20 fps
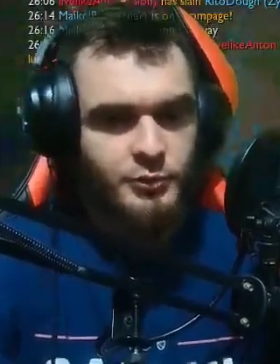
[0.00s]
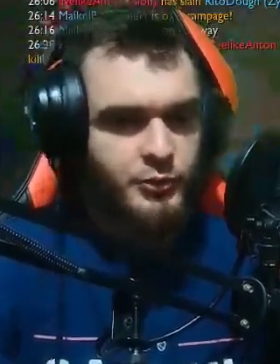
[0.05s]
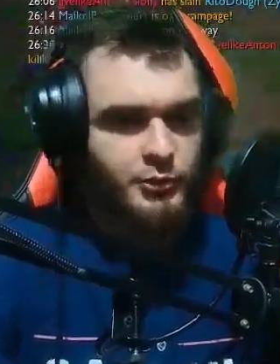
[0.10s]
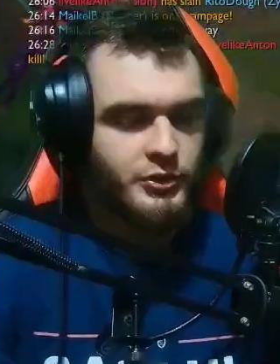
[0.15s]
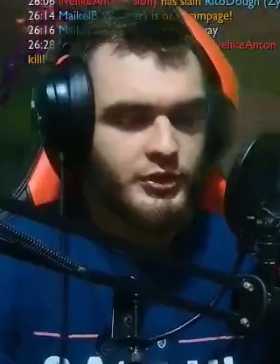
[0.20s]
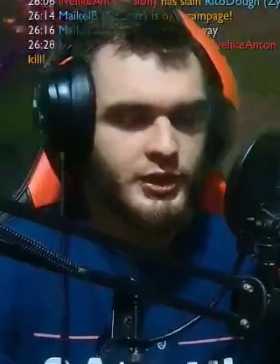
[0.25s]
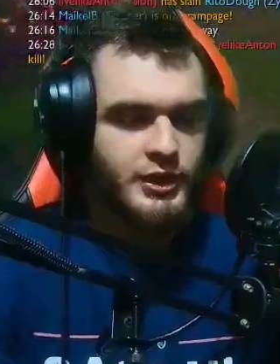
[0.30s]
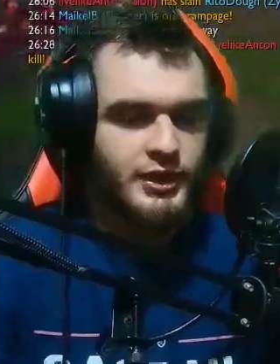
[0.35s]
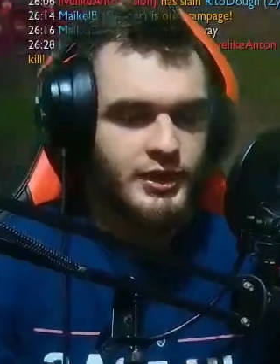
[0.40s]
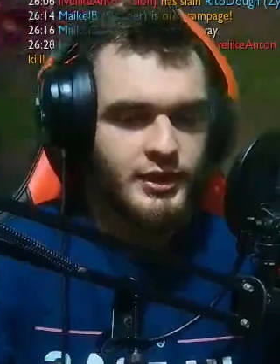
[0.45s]

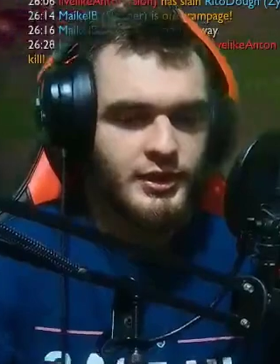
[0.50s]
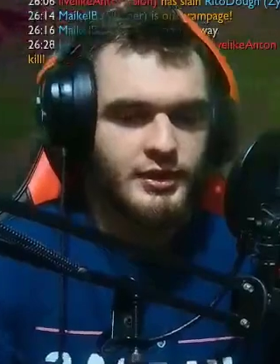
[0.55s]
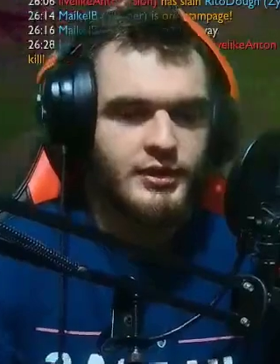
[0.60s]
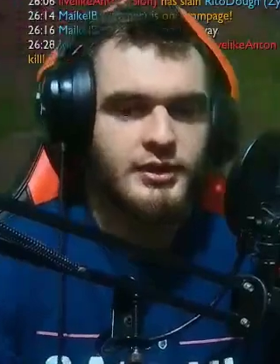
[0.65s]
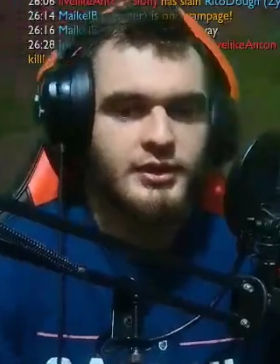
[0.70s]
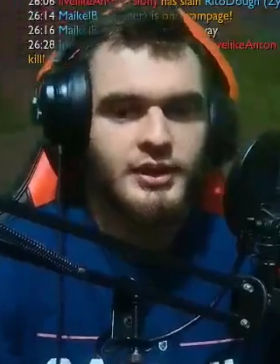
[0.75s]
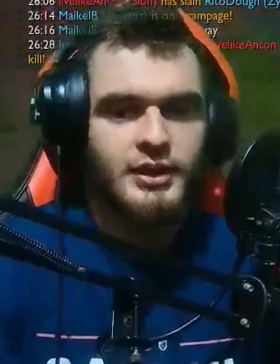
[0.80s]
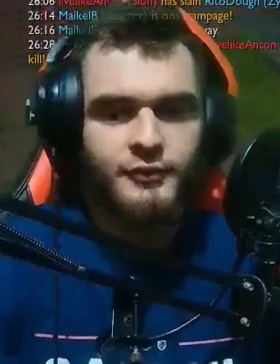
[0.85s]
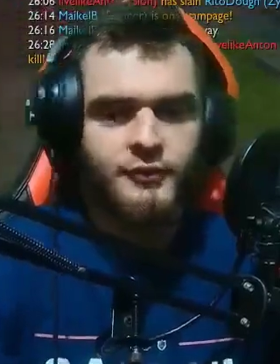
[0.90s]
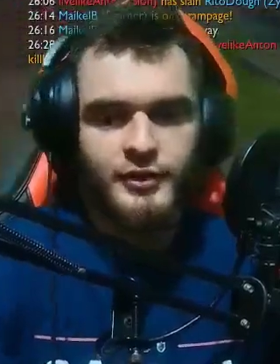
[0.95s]
póki
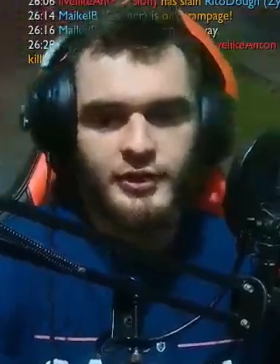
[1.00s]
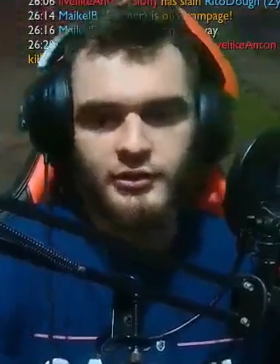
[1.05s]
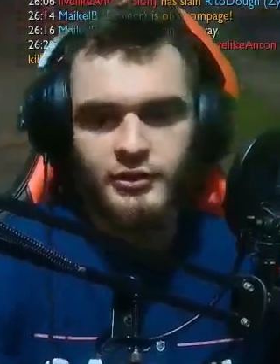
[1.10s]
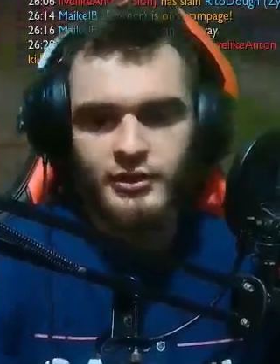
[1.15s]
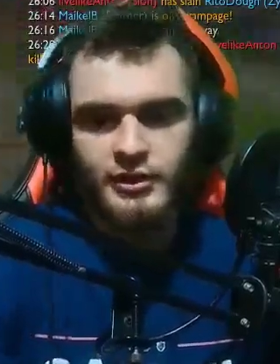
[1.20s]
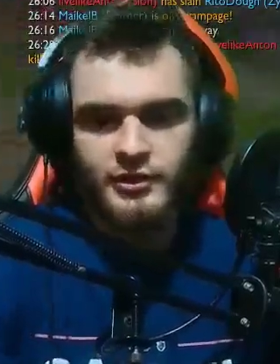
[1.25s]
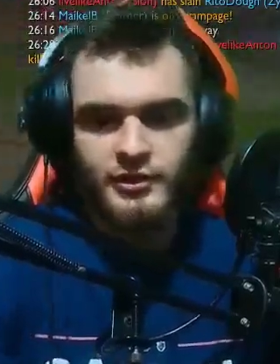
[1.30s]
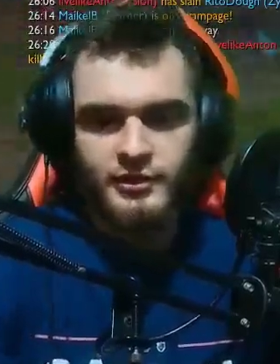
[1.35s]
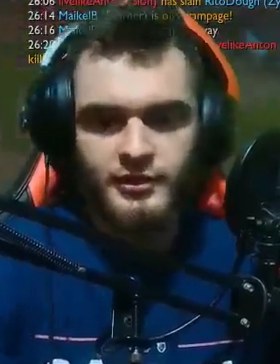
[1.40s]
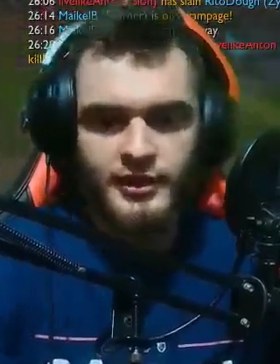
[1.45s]
nerfa to
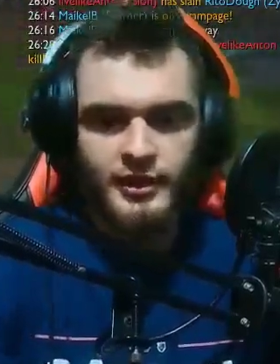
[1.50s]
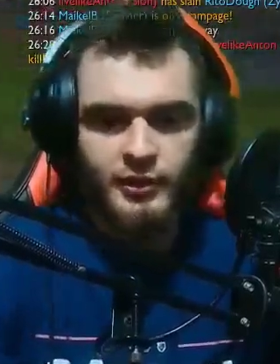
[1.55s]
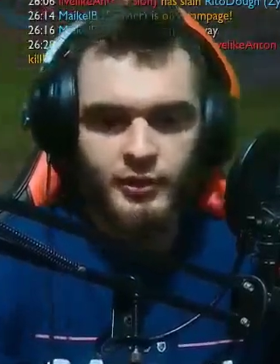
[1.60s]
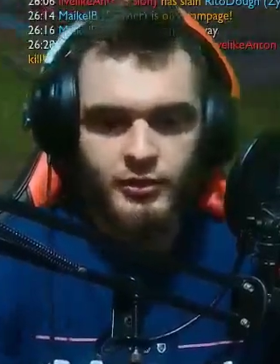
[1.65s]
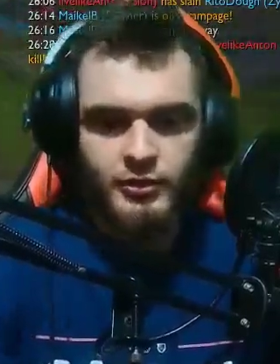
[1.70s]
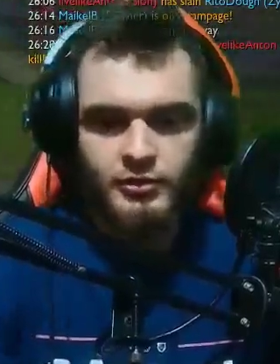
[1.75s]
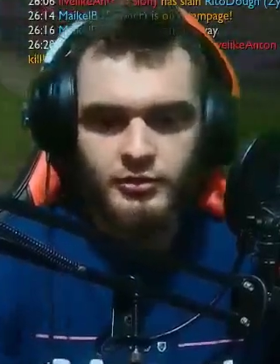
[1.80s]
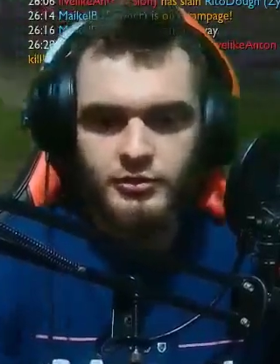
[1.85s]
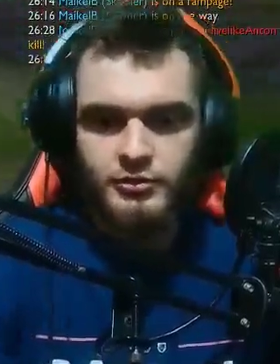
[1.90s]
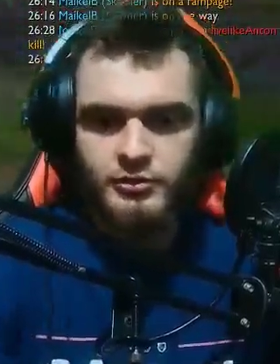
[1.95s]
nie dostało.